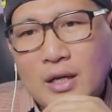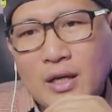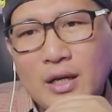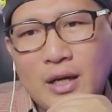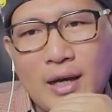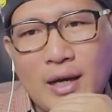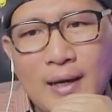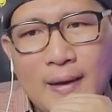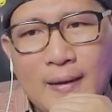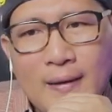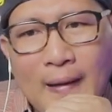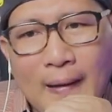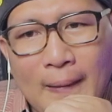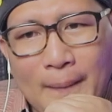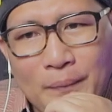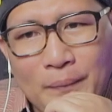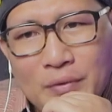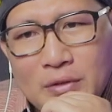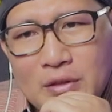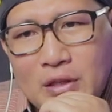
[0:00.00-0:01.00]
Ya,
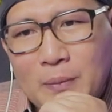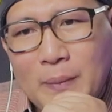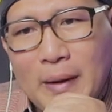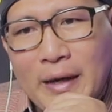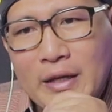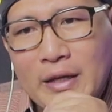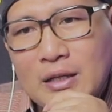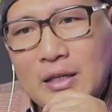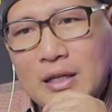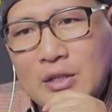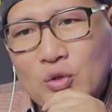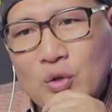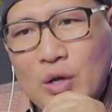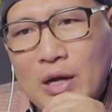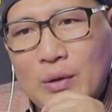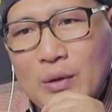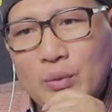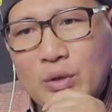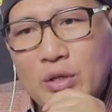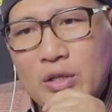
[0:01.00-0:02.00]
terbaik Dato
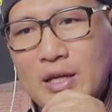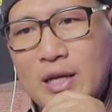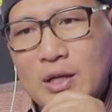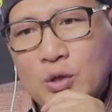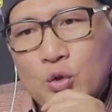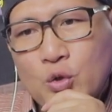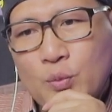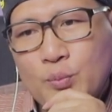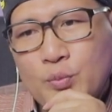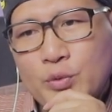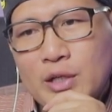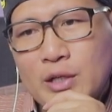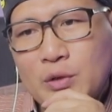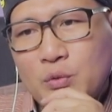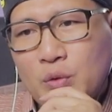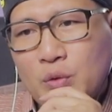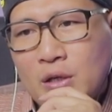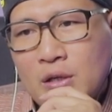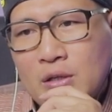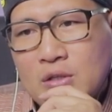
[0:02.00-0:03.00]
Awi dan kumpulan
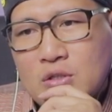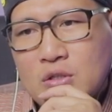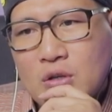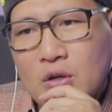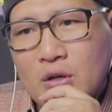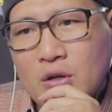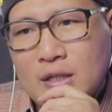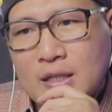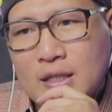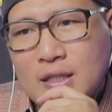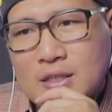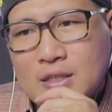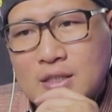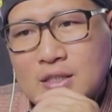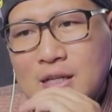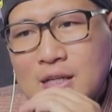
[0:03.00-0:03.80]
Wings Rockers,